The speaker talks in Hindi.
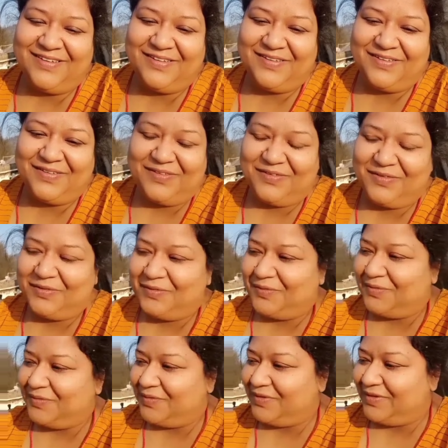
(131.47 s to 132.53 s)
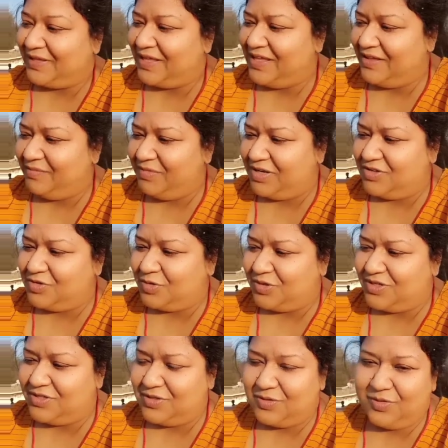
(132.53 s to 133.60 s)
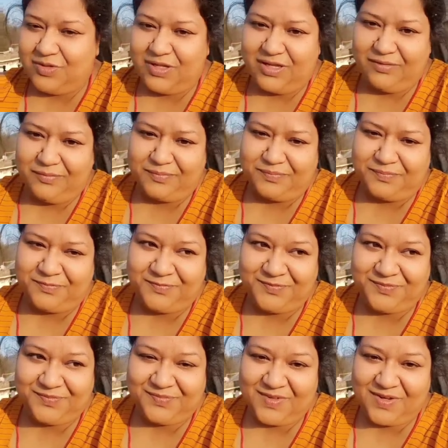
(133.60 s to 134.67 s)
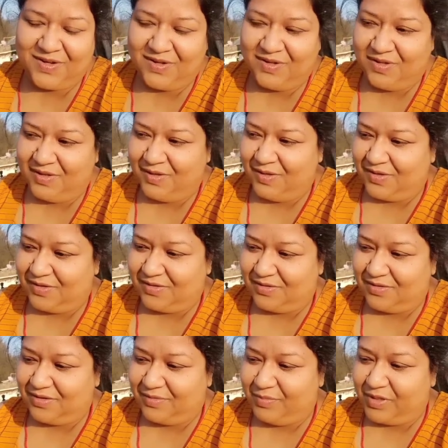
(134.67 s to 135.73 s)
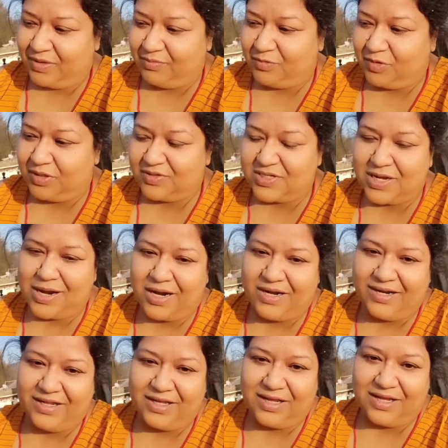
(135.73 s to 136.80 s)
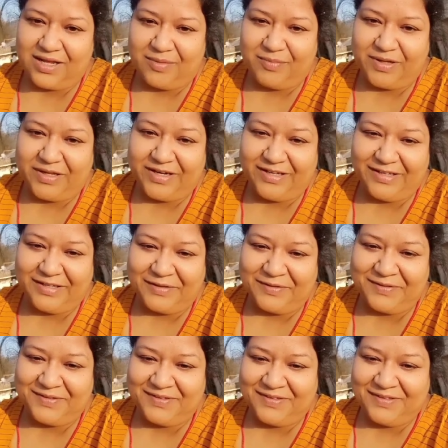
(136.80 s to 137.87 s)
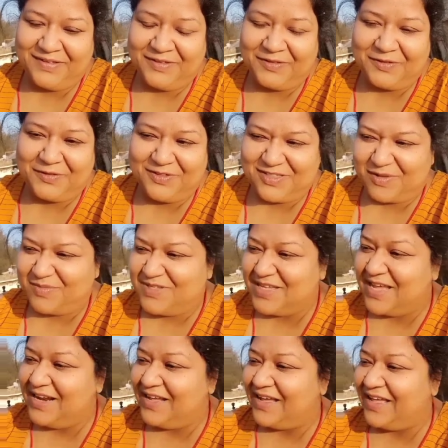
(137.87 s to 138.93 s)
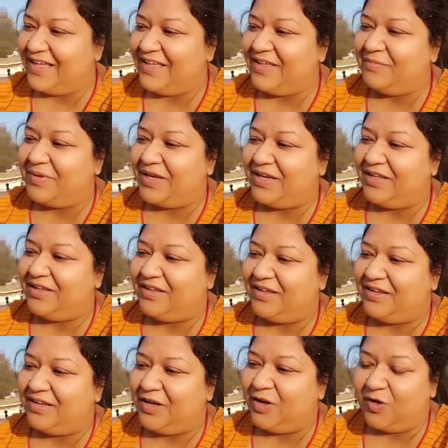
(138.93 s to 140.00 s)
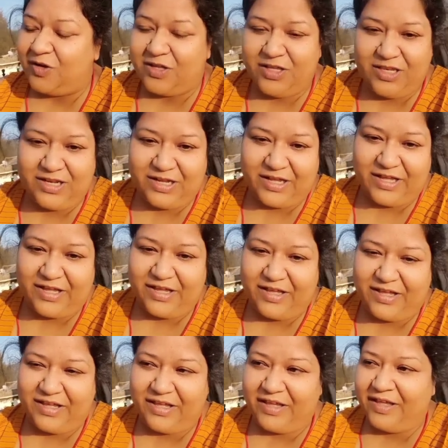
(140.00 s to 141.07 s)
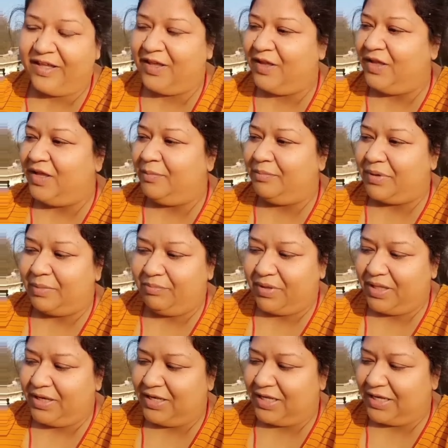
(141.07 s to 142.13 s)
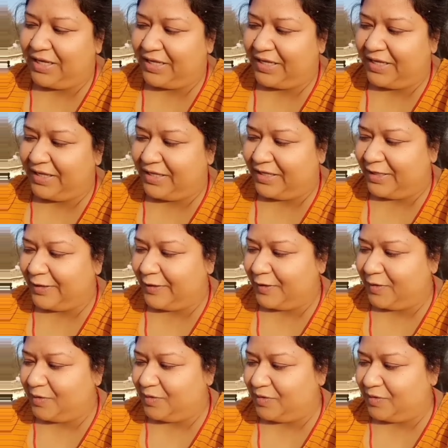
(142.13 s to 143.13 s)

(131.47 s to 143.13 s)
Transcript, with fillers: तो यही है मेरी छोटी सी दुनिया और अभी हम थोड़ा सा गार्डनिंग का काम करेंगे थोड़ी सब्जियां लगाएंगे मैंने लौकी लगाया है पम्पकिन लगाया है और